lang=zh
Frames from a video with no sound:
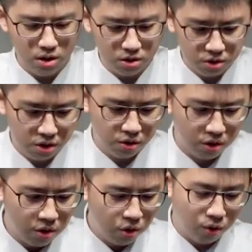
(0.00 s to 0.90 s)
所以我
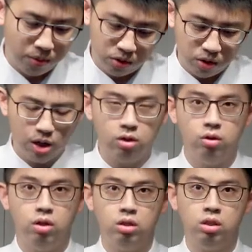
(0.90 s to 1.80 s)
我们要
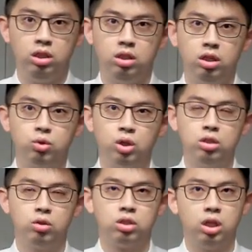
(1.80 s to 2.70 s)
而且要遵
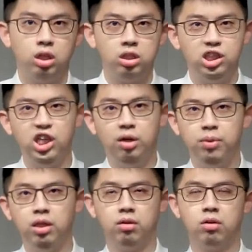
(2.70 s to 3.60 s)
守神的诫
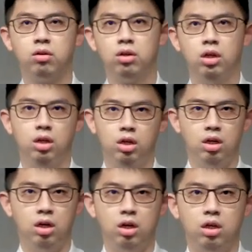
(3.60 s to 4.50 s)
命
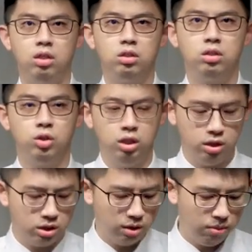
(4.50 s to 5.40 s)
哦，啊，所以
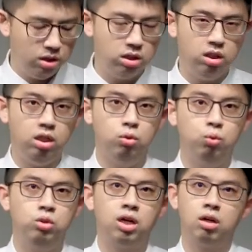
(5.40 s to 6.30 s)
呢，《生命记》第
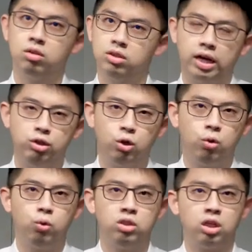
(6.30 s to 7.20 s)
五章才
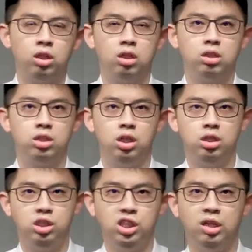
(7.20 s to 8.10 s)
重生了这些
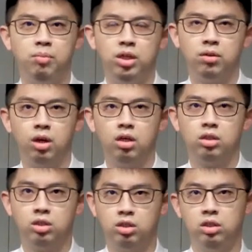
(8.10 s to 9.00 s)
诫命
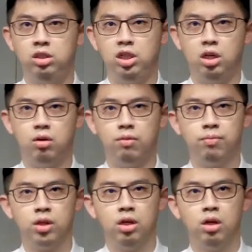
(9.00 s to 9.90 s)
十诫
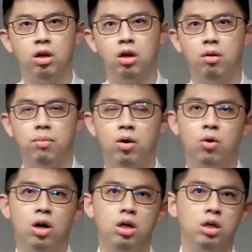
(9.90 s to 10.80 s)
哈，啊，包
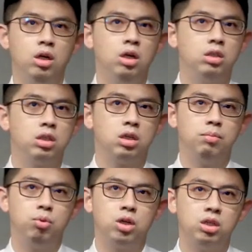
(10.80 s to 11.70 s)
括这个
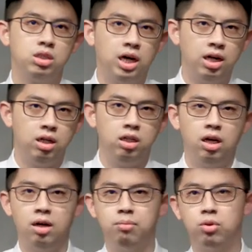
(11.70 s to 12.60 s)
不可杀人
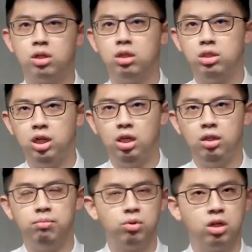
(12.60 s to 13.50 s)
啊，不可奸
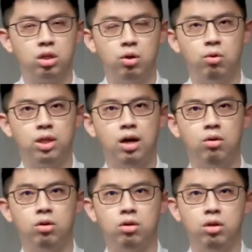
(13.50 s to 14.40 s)
淫，不可偷盗
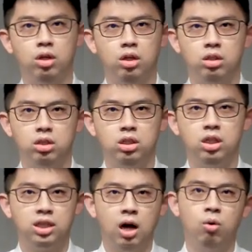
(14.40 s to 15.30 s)
哈，这些
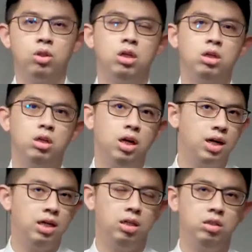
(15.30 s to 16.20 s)
道德人
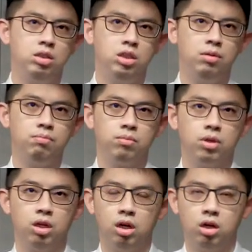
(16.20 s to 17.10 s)
和人之间
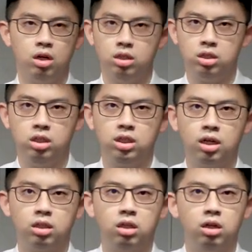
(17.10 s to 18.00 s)
啊很正
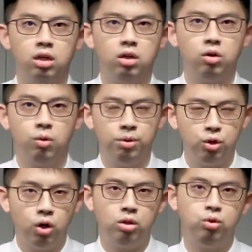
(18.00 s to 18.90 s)
常的，我们
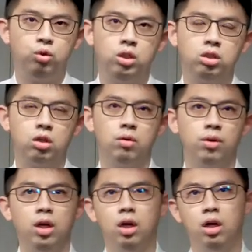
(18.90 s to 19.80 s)
都要去遵守
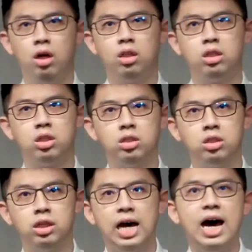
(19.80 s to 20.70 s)
啊。那甚
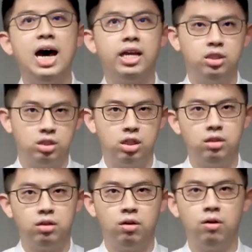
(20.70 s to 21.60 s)
至爱神
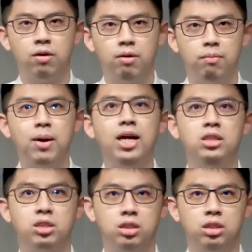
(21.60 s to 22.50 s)
哈，拜
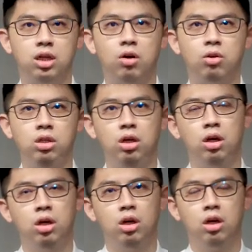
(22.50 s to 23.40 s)
神的条例，
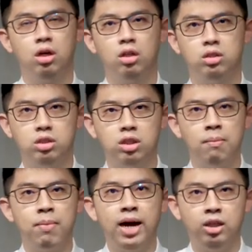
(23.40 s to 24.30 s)
只
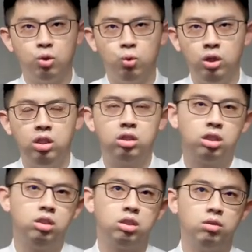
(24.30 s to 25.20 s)
能拜独一的
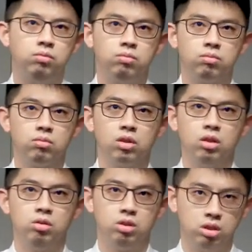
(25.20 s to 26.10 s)
真神。
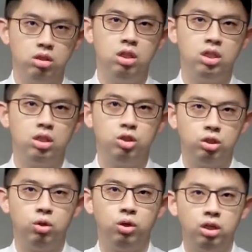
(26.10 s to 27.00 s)
这世界上只
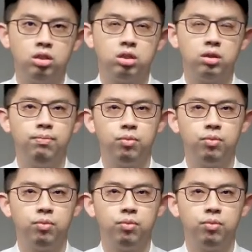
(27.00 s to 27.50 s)
有一个神，